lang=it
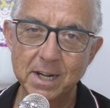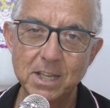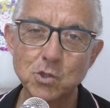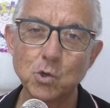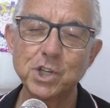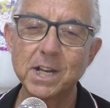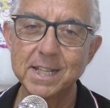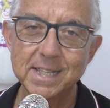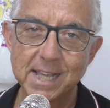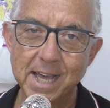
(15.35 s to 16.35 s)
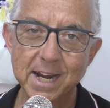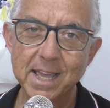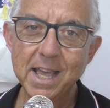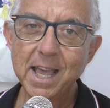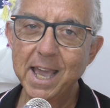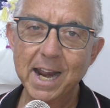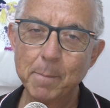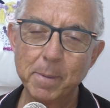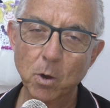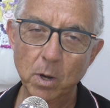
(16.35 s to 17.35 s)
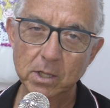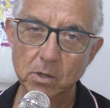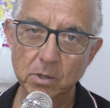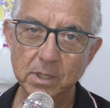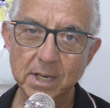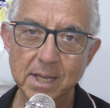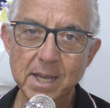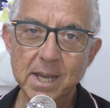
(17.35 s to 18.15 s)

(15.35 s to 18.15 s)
risocializzare è la parola d'ordine.